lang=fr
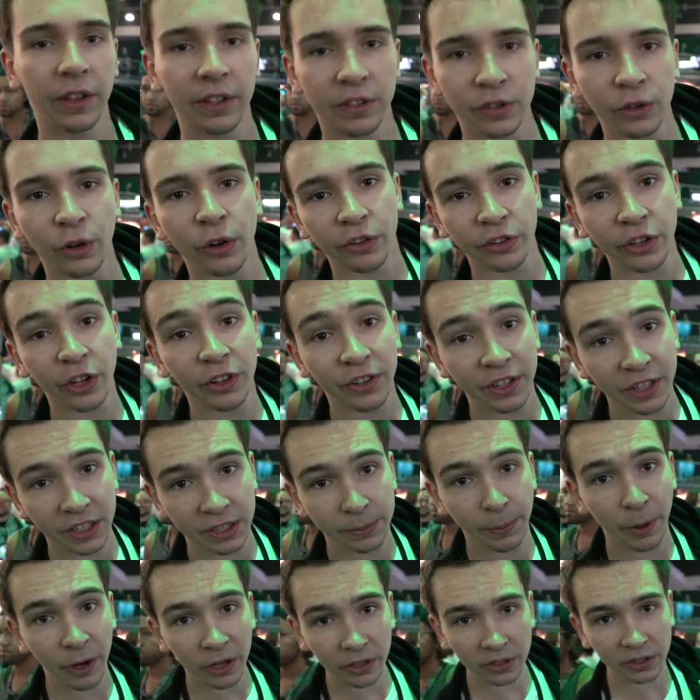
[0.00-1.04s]
sur le stand
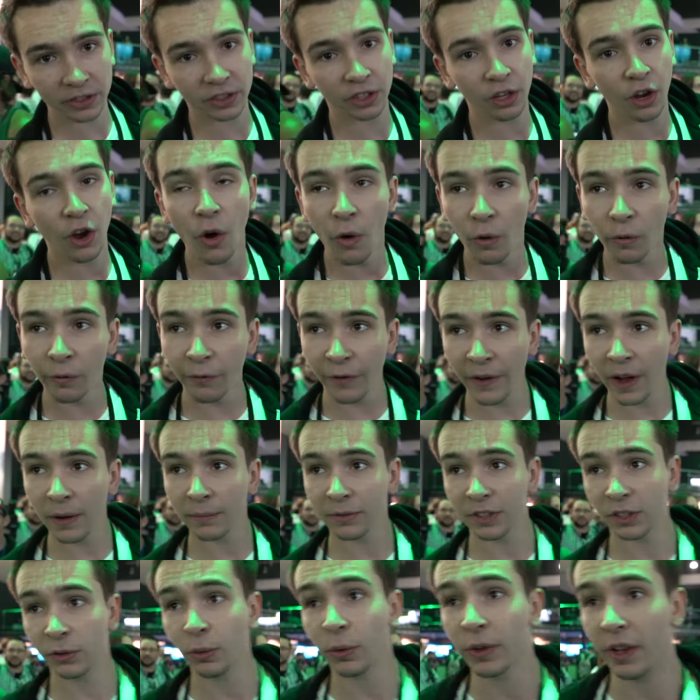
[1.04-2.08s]
Xbox, on fait un
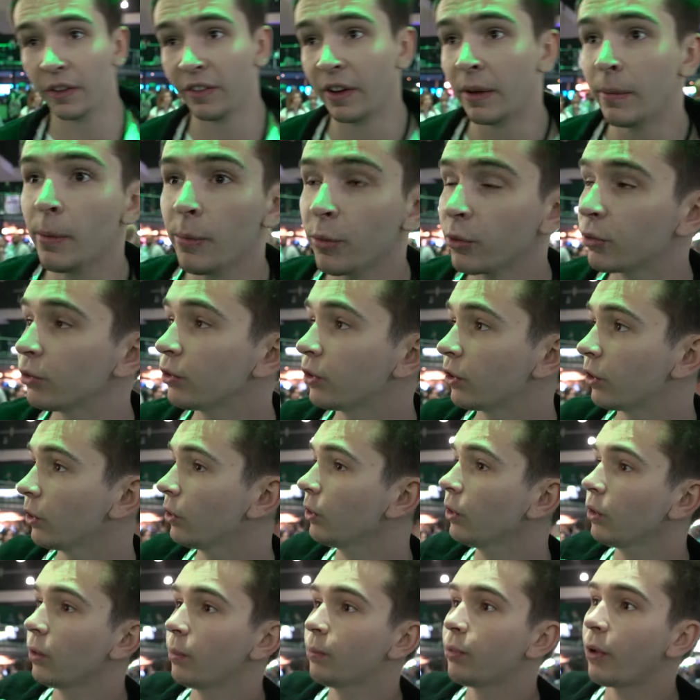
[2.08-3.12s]
petit tour, il y a vraiment beaucoup de
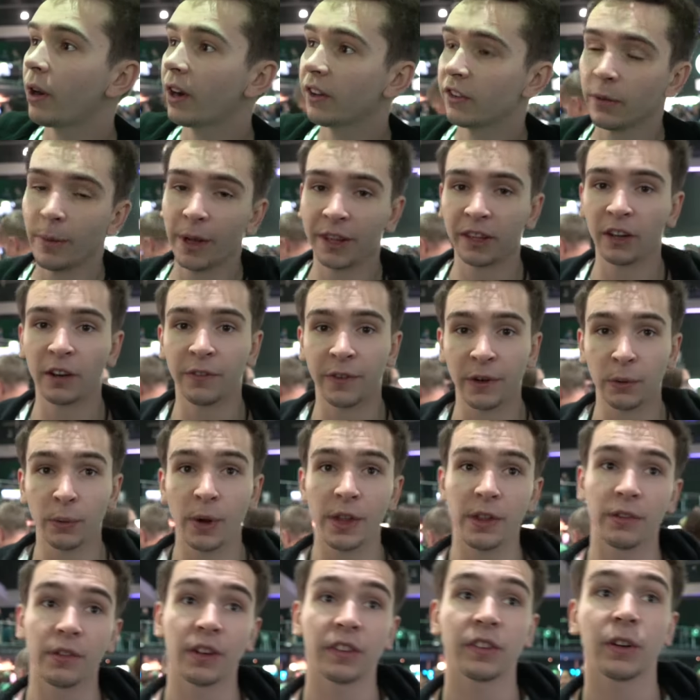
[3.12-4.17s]
queue pour aller sur Battlefield
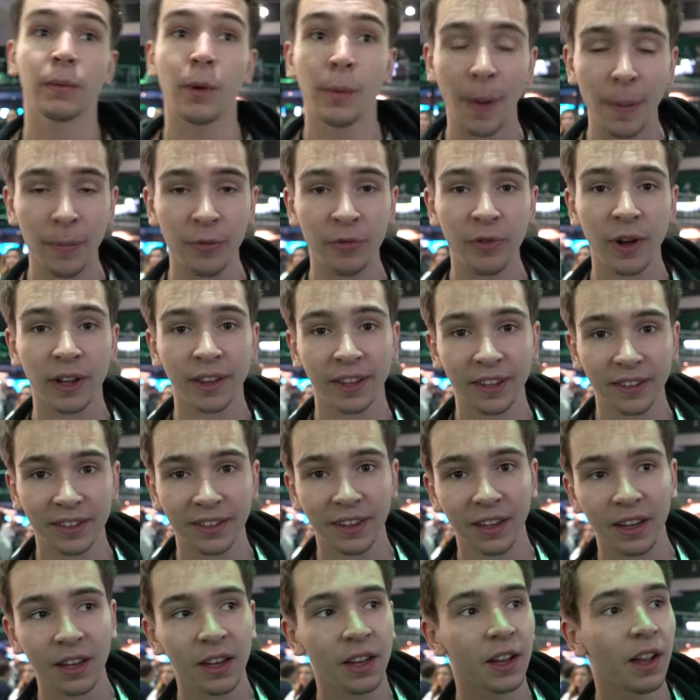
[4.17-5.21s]
One. on va sûrement pas pouvoir
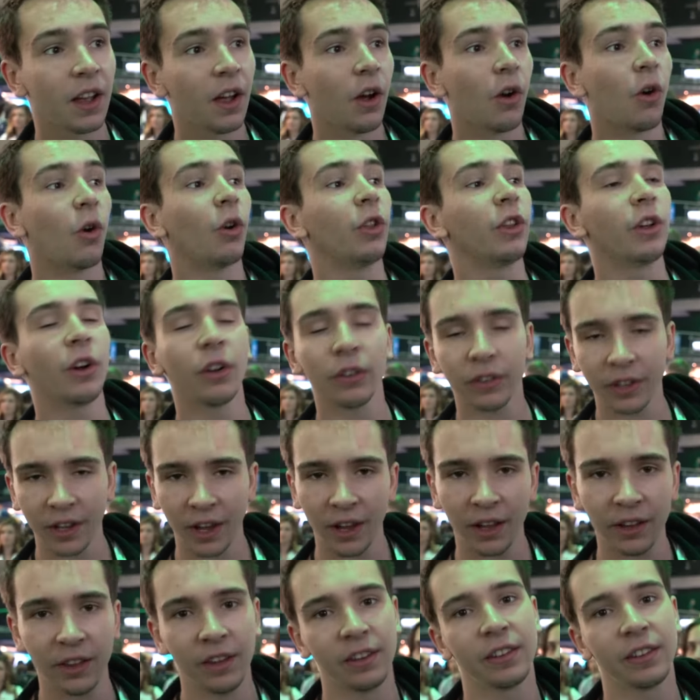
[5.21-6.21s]
tester. On est en train